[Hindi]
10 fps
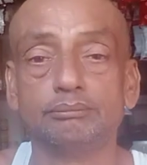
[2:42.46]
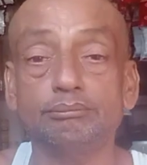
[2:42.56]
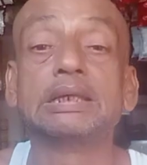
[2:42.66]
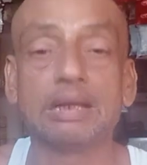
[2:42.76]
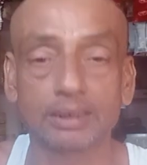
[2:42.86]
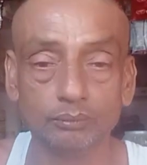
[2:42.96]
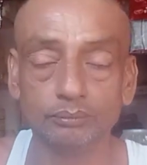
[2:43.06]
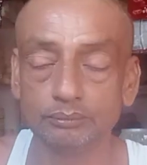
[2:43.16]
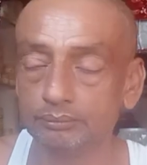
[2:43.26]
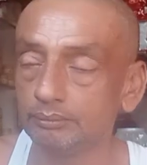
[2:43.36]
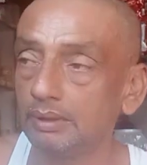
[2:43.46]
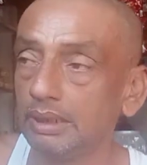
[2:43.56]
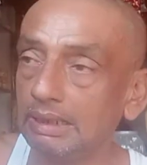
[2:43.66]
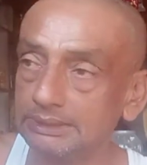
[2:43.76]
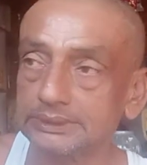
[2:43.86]
मैं क्या कहूँ
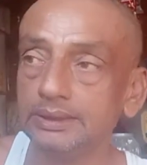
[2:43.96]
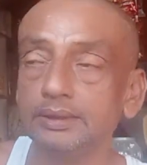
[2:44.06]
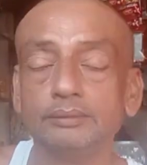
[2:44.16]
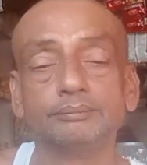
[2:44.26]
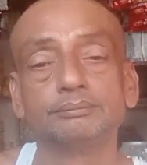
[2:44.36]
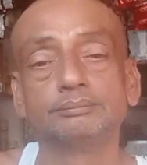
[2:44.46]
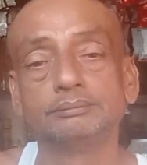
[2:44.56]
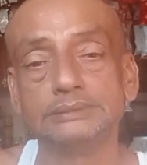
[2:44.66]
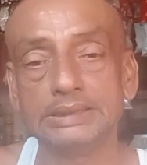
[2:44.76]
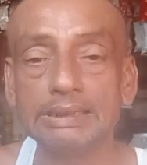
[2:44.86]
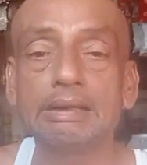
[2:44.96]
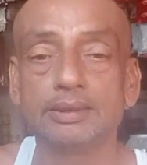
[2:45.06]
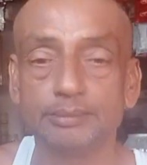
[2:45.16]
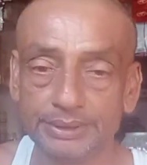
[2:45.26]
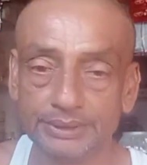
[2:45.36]
ऐसे ही एक
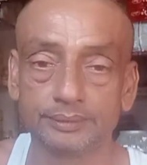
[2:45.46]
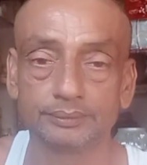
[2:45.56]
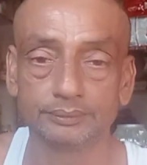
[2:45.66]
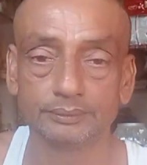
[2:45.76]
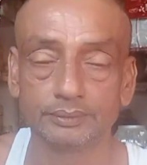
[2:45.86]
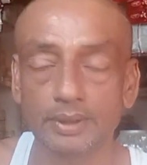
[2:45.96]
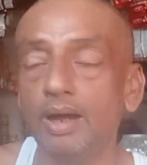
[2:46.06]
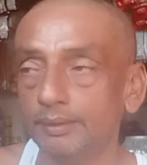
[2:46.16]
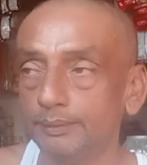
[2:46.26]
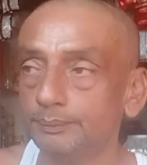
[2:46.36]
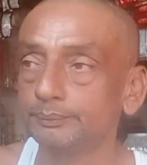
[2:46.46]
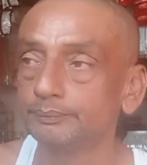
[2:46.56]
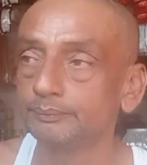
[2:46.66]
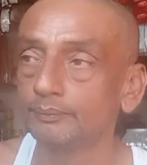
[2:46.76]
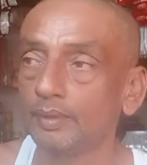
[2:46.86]
आदमी था
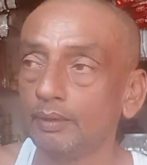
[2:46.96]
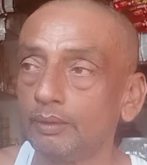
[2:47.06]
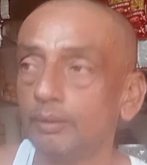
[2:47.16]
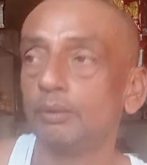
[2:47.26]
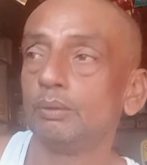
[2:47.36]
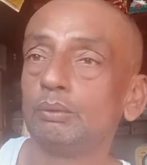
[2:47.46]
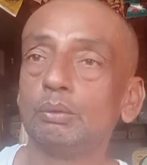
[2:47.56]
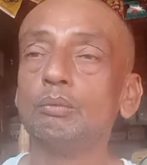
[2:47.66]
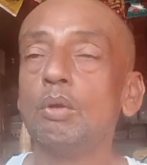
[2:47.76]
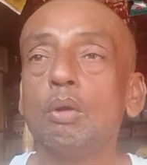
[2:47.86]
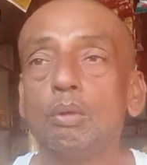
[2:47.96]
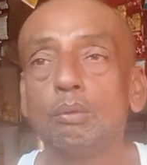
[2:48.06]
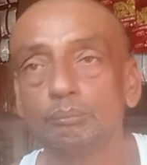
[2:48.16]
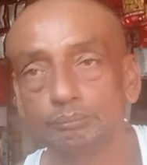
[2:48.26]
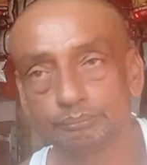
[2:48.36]
तो वो
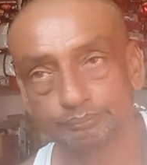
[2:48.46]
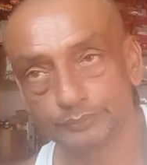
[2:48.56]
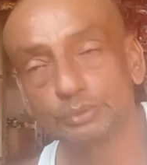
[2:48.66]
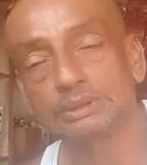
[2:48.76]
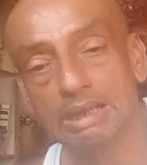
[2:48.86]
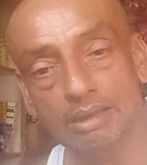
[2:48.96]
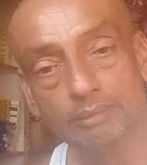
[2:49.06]
जो था